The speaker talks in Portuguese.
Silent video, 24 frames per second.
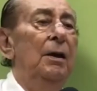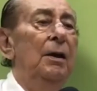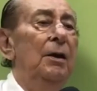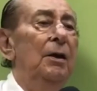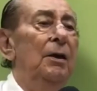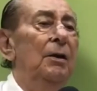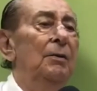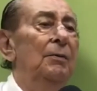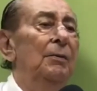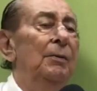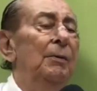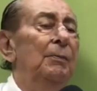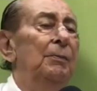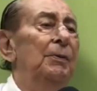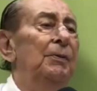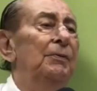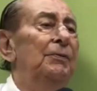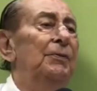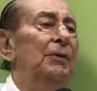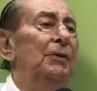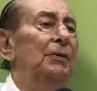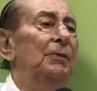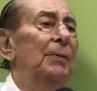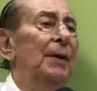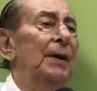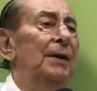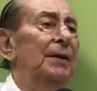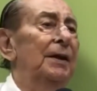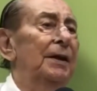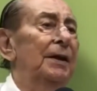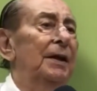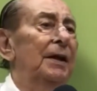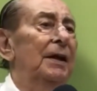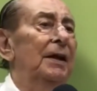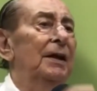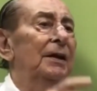Eu, prefiro mais
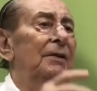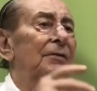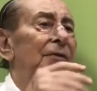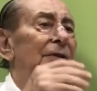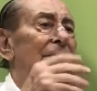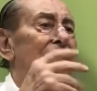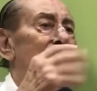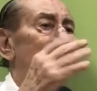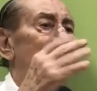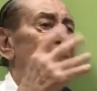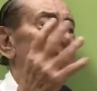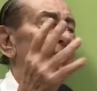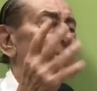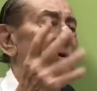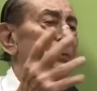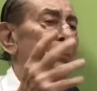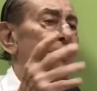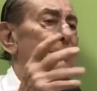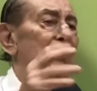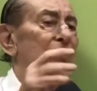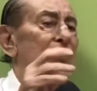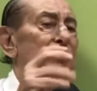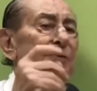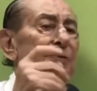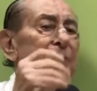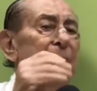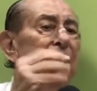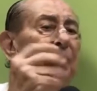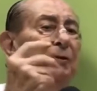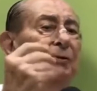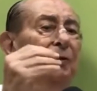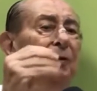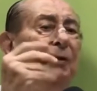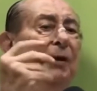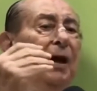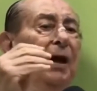aquele que faz o tipo, os
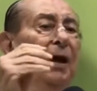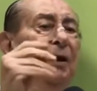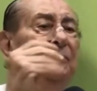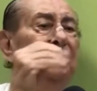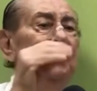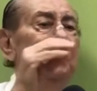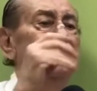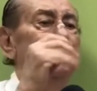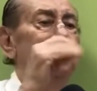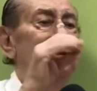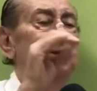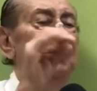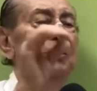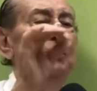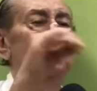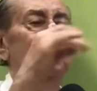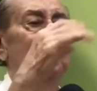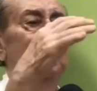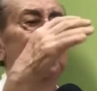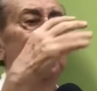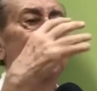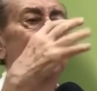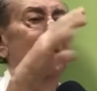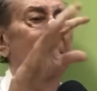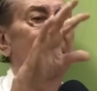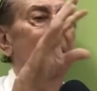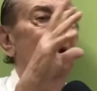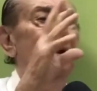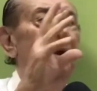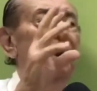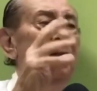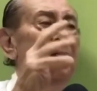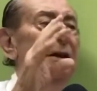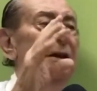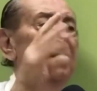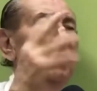personagens, que é,
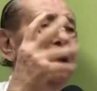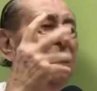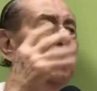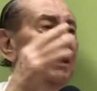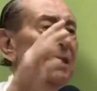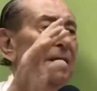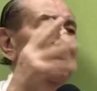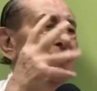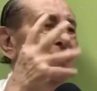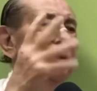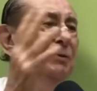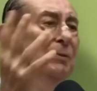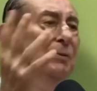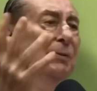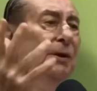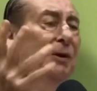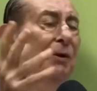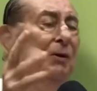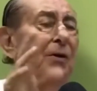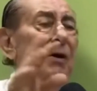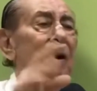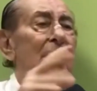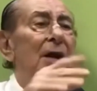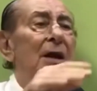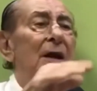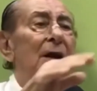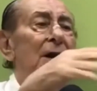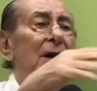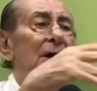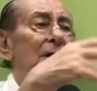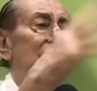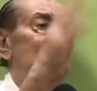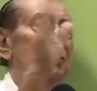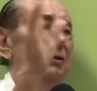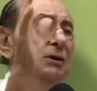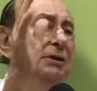aquele dali é muito melhor.
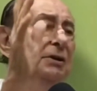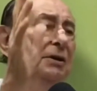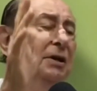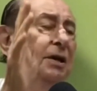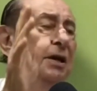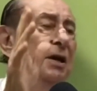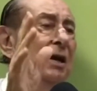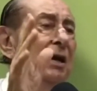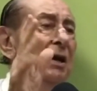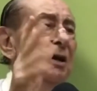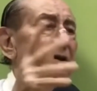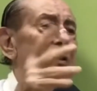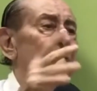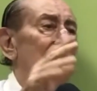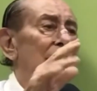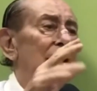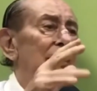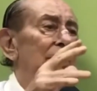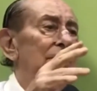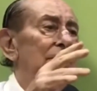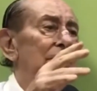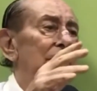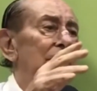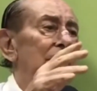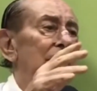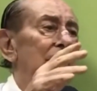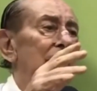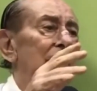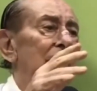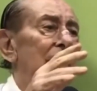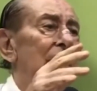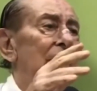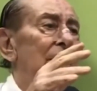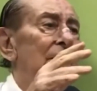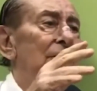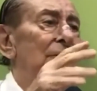Esse. esse
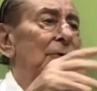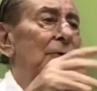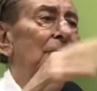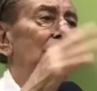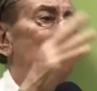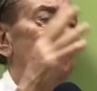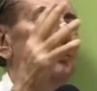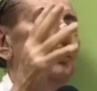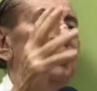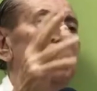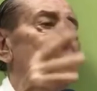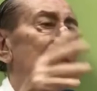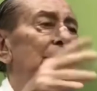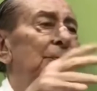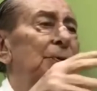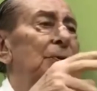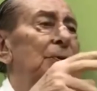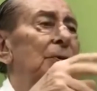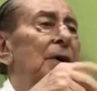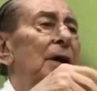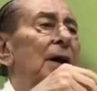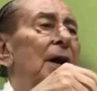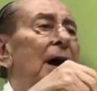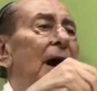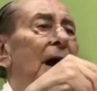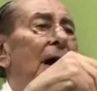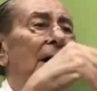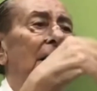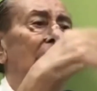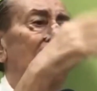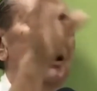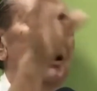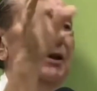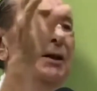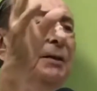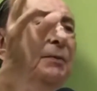novo tipo,
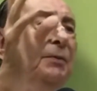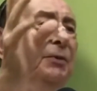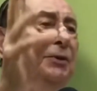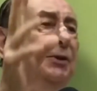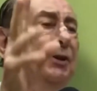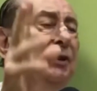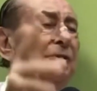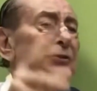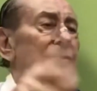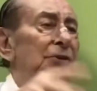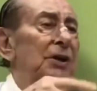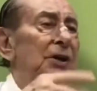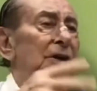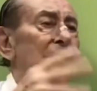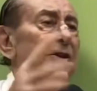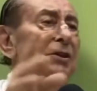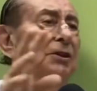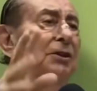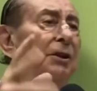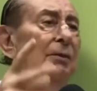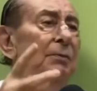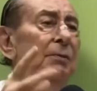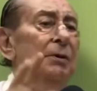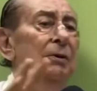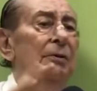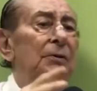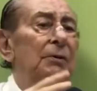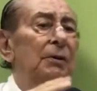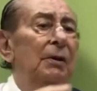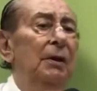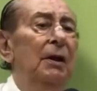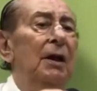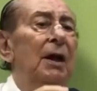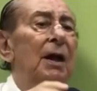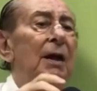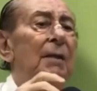agrada muita gente,
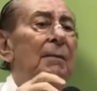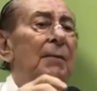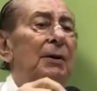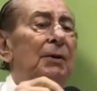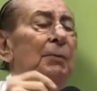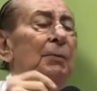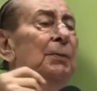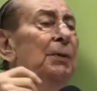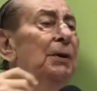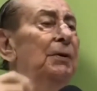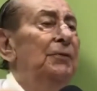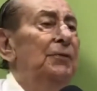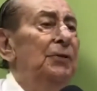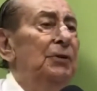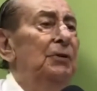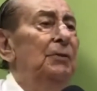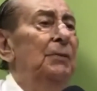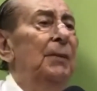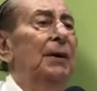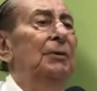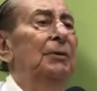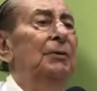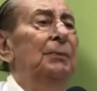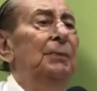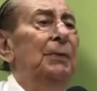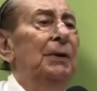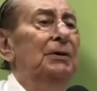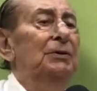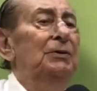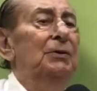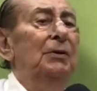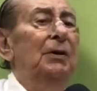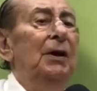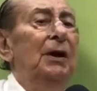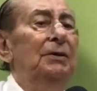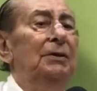entendeu? Mas eu prefiro mais o
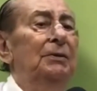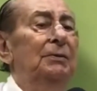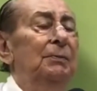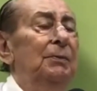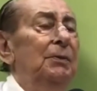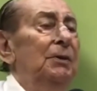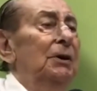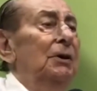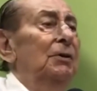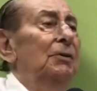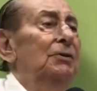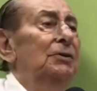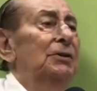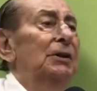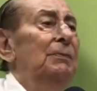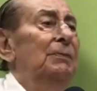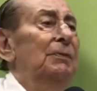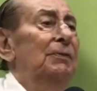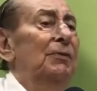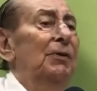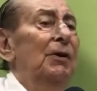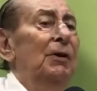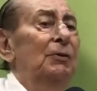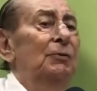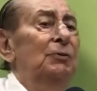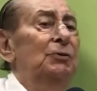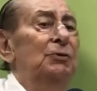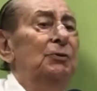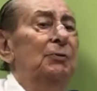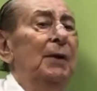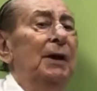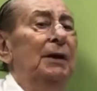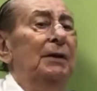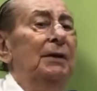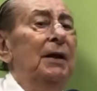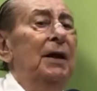personagem, porque eu sempre fui
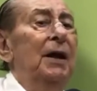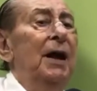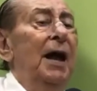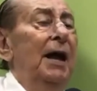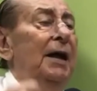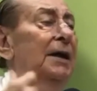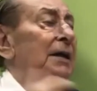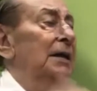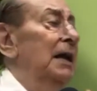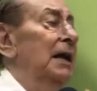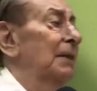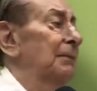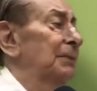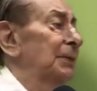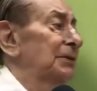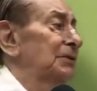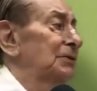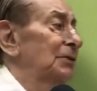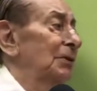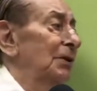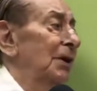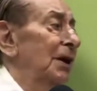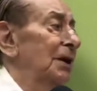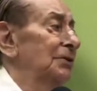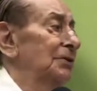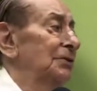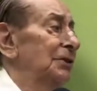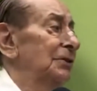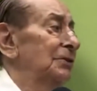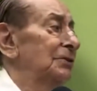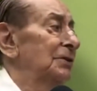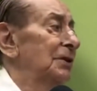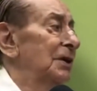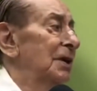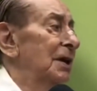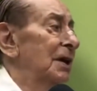acostumado a criar
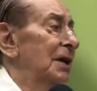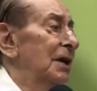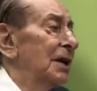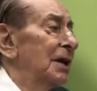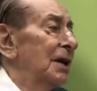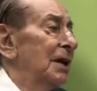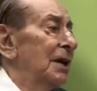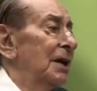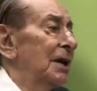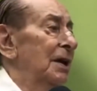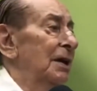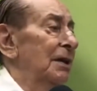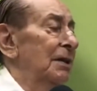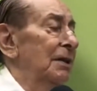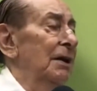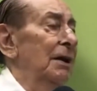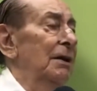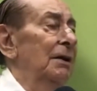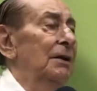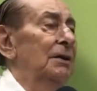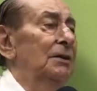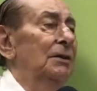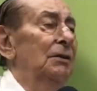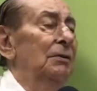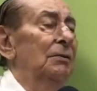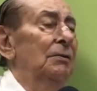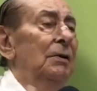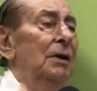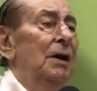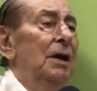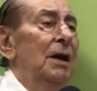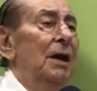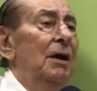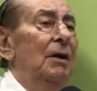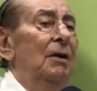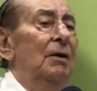personagens. Uhum. Né? Então,
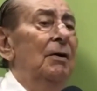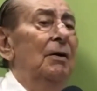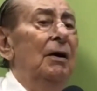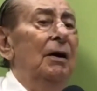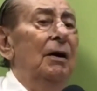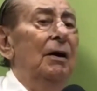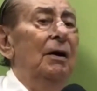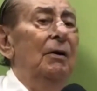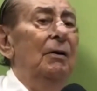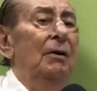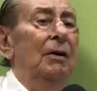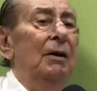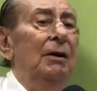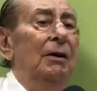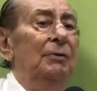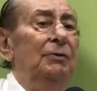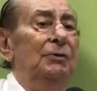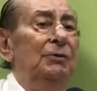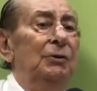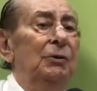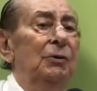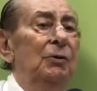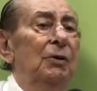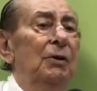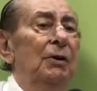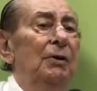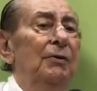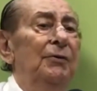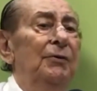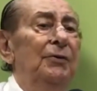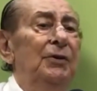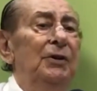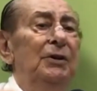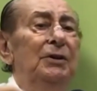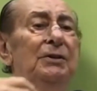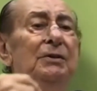a, Zorro, eu
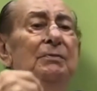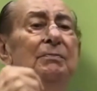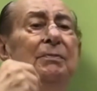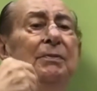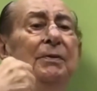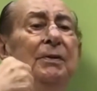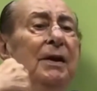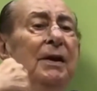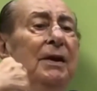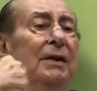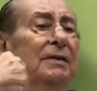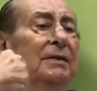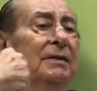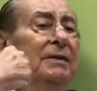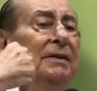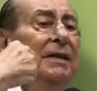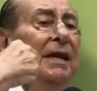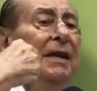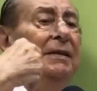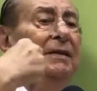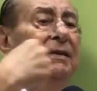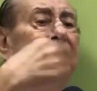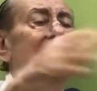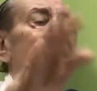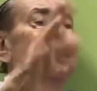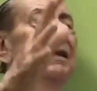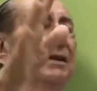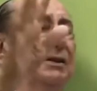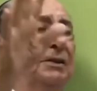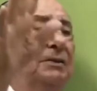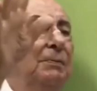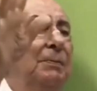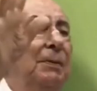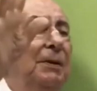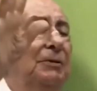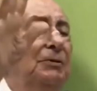fiz dezenas
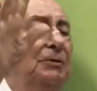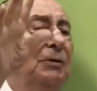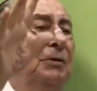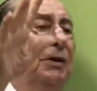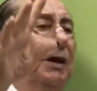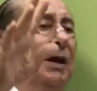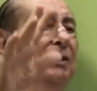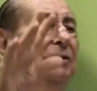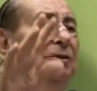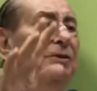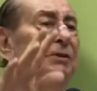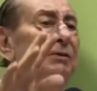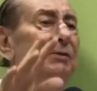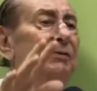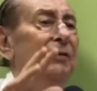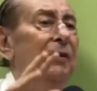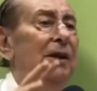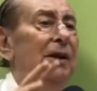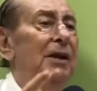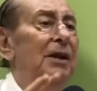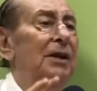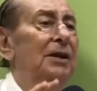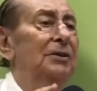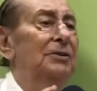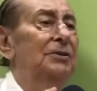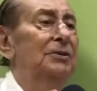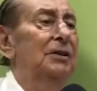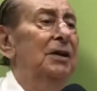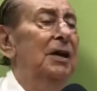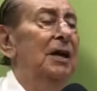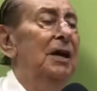de personagens diferentes